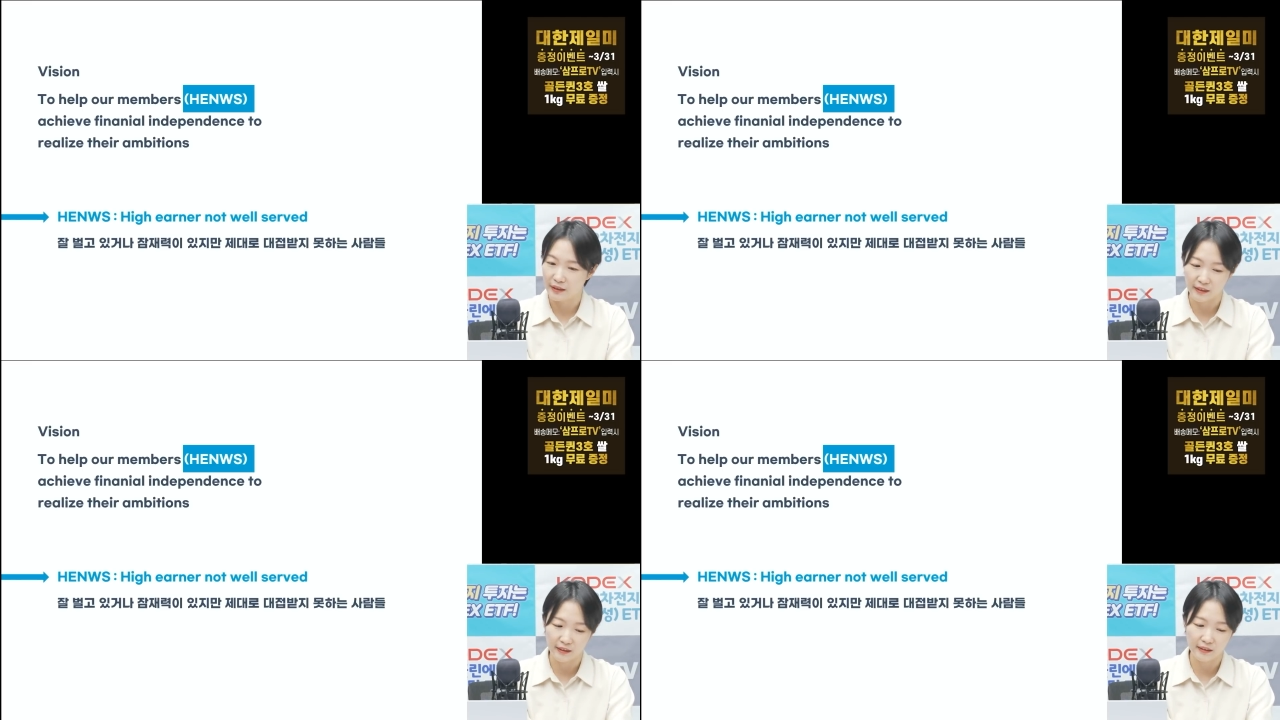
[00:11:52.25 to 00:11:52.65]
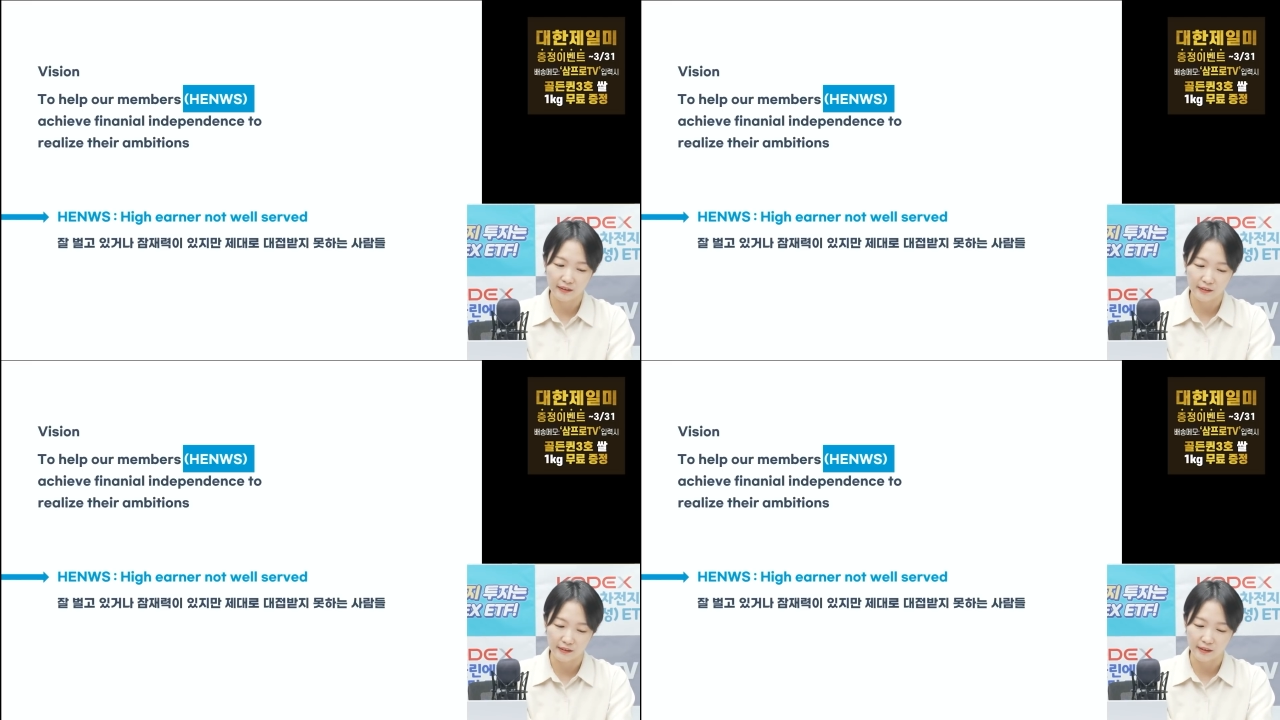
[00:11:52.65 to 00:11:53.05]

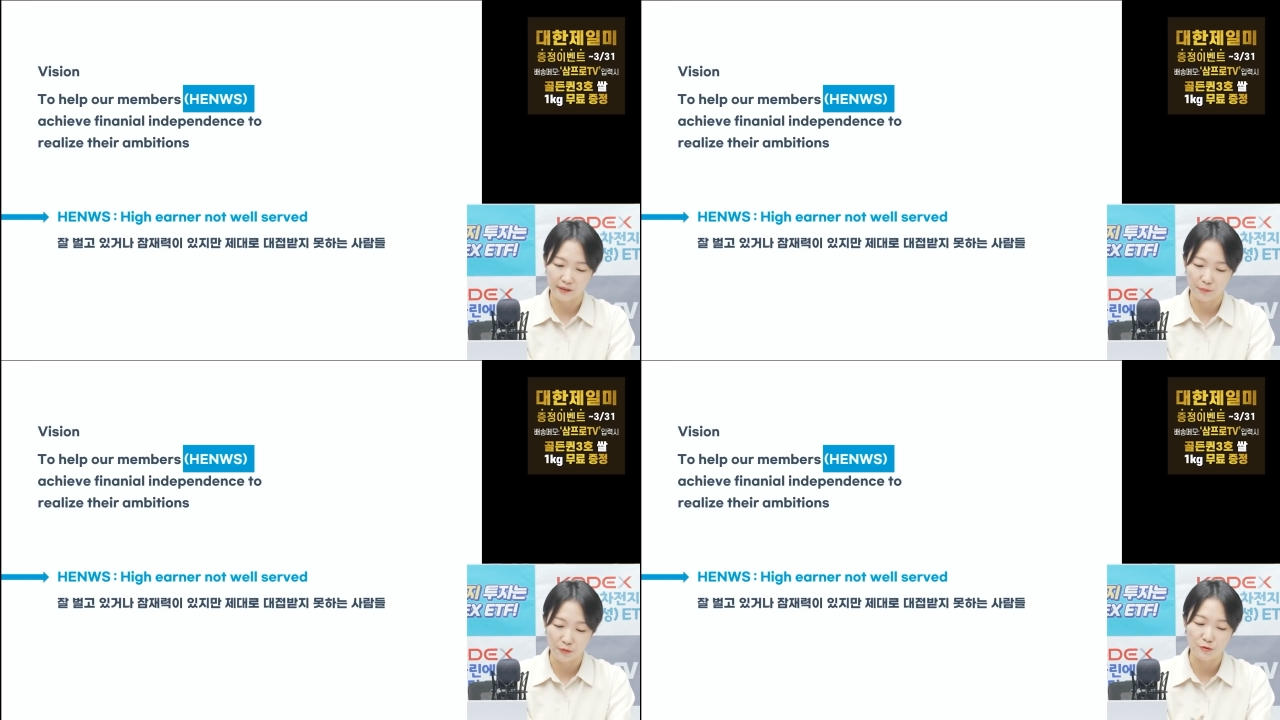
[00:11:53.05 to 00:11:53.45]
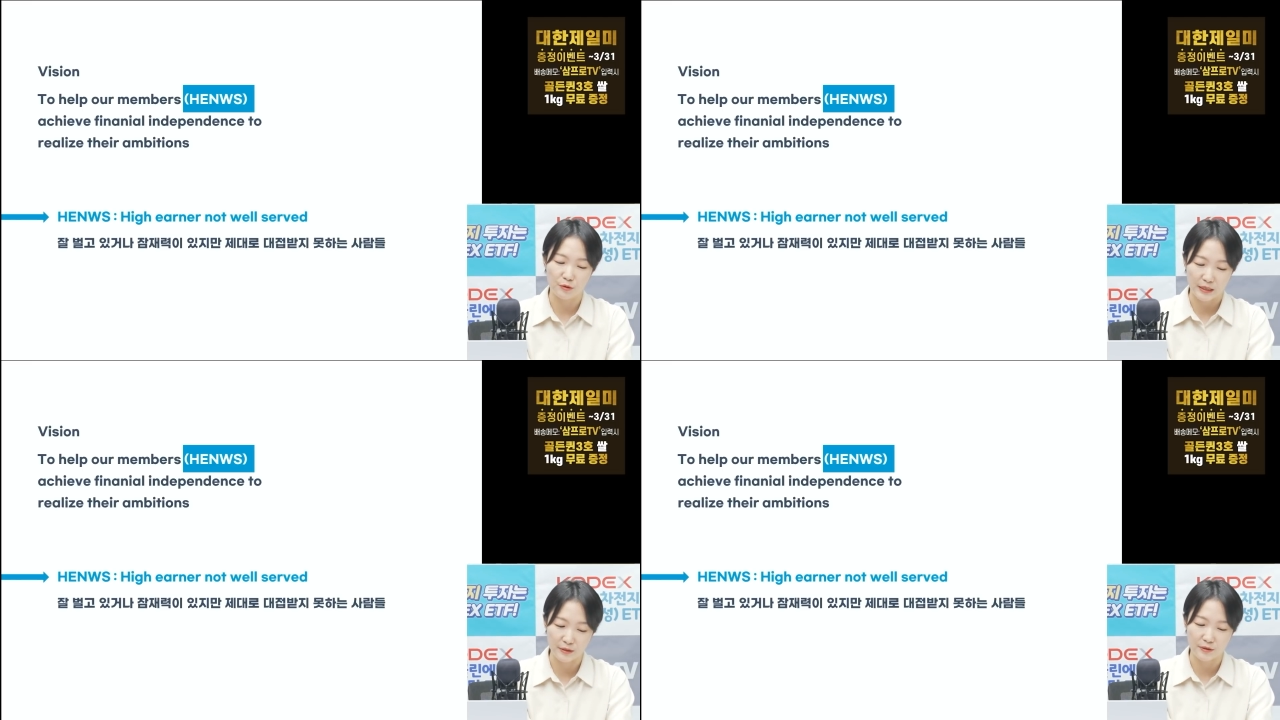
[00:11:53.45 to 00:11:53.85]
이익을 이제 볼
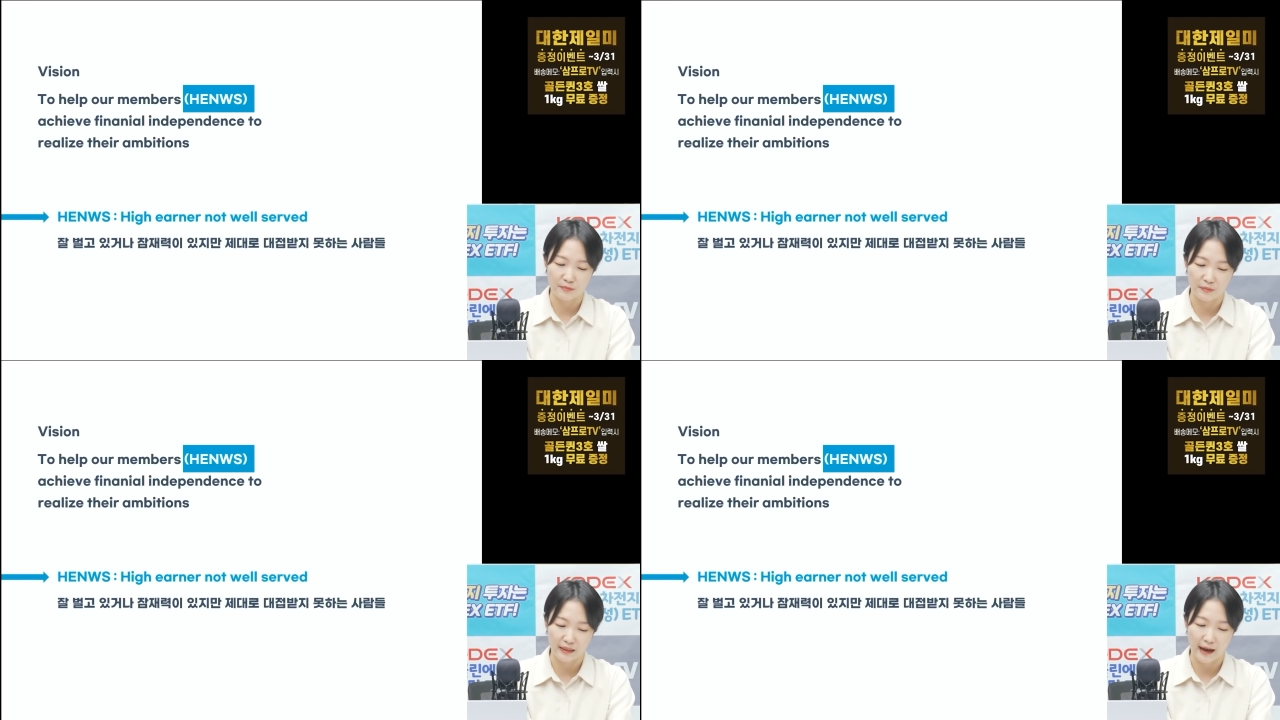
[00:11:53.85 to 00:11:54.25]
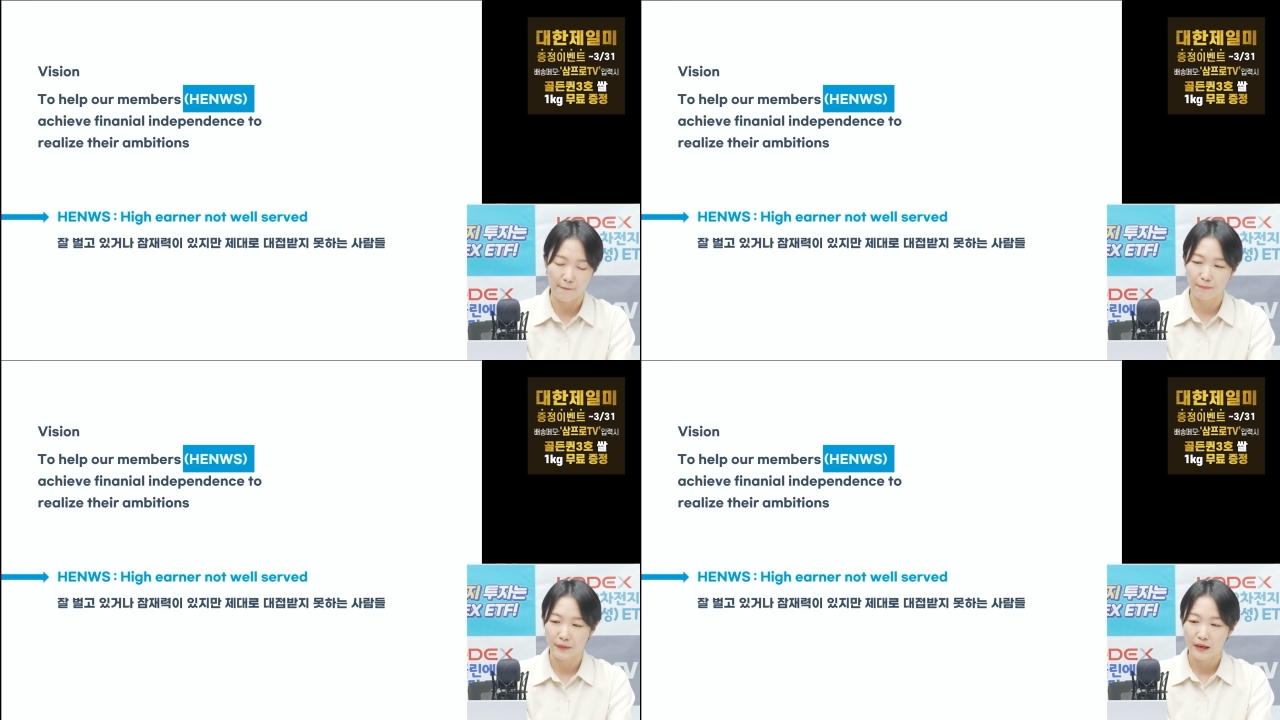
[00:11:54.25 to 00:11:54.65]
수가 있었습니다.
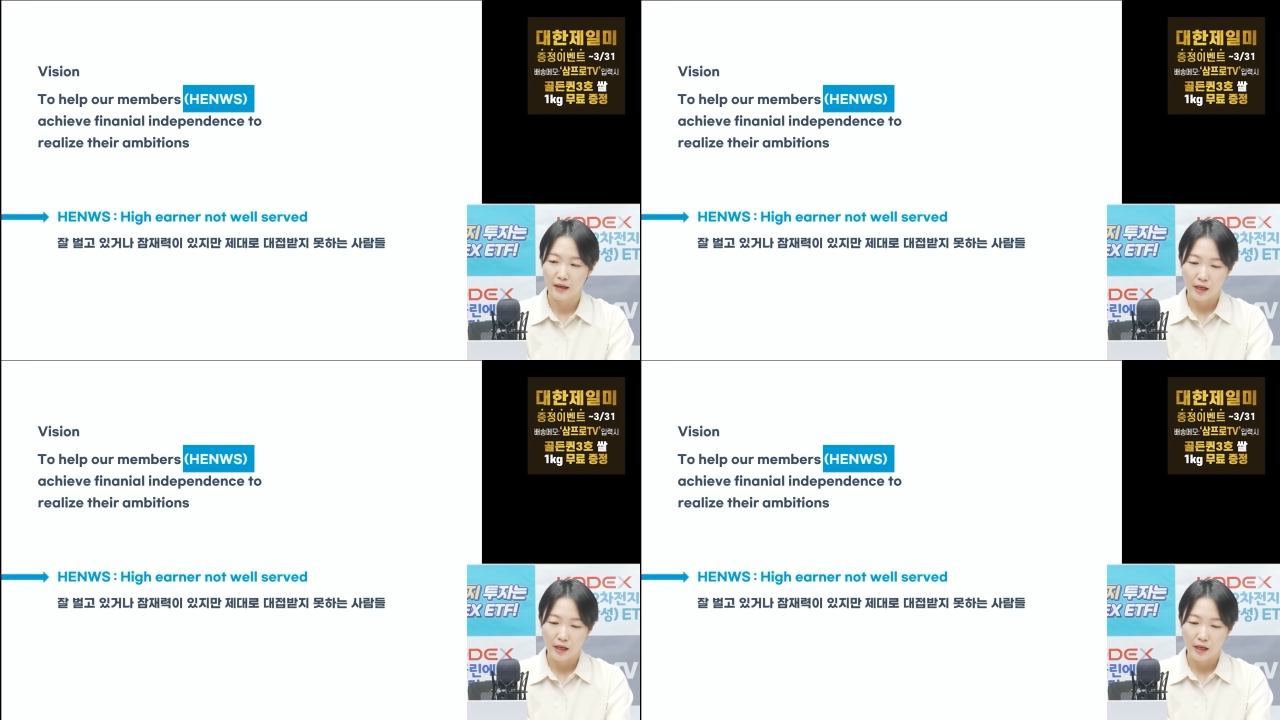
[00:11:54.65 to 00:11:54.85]
네.